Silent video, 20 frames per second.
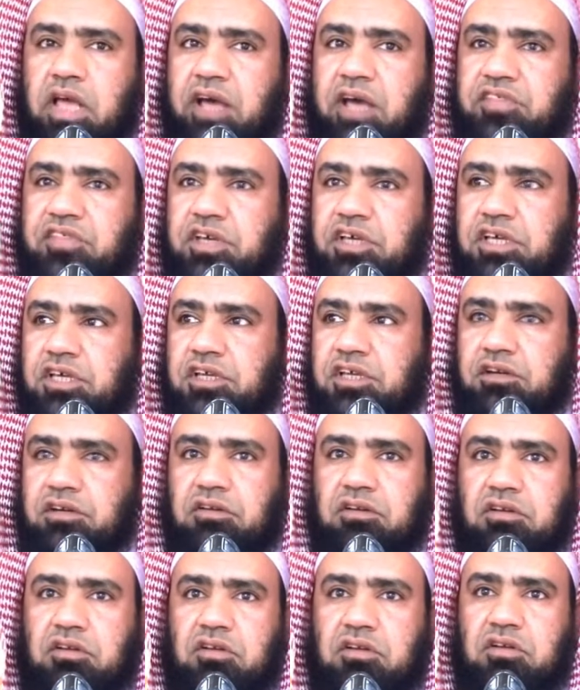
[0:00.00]
لا ذكر
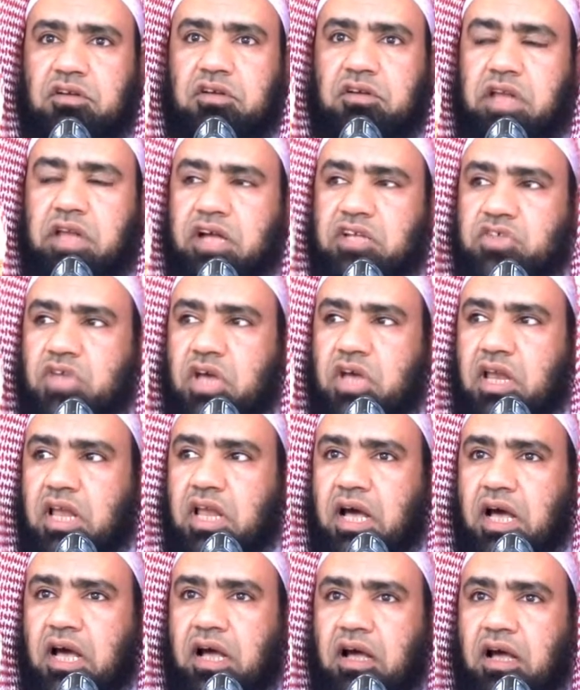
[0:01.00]
لا
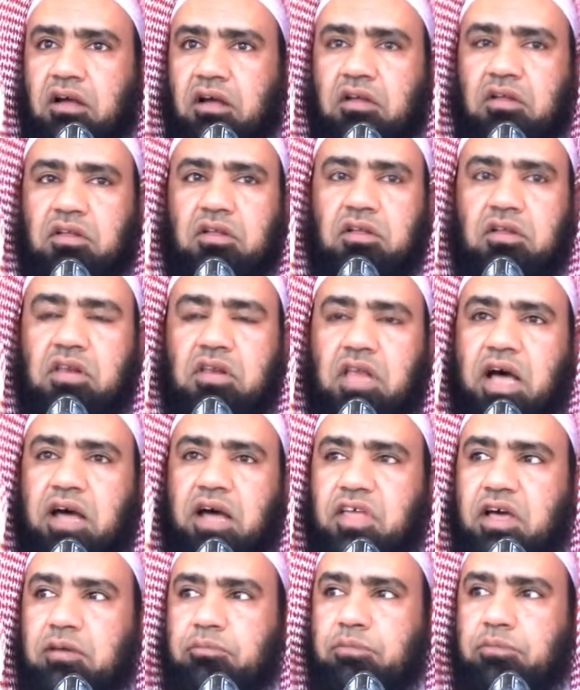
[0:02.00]
صلاة
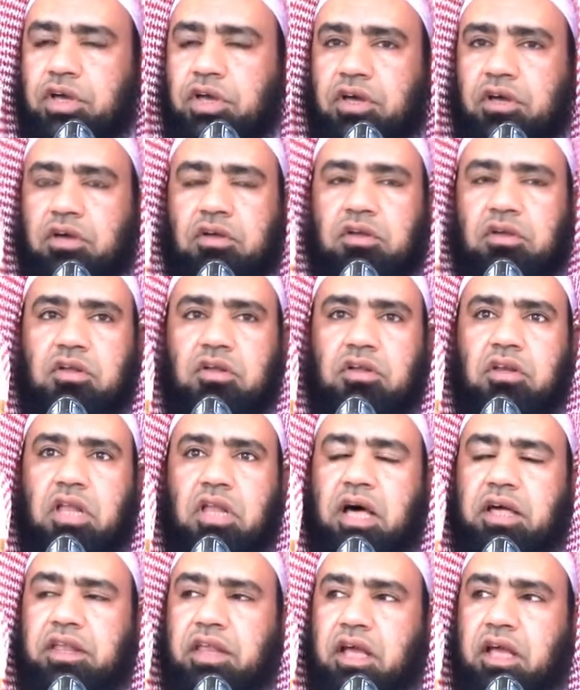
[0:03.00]
لا ذبح
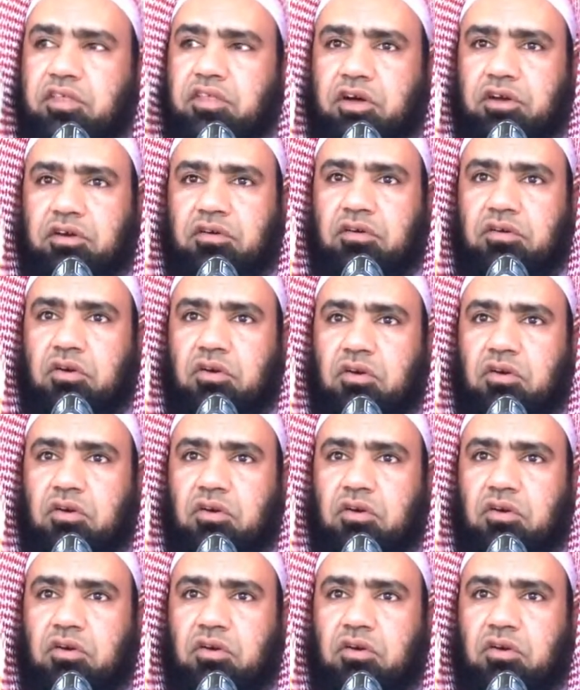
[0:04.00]
لا نذر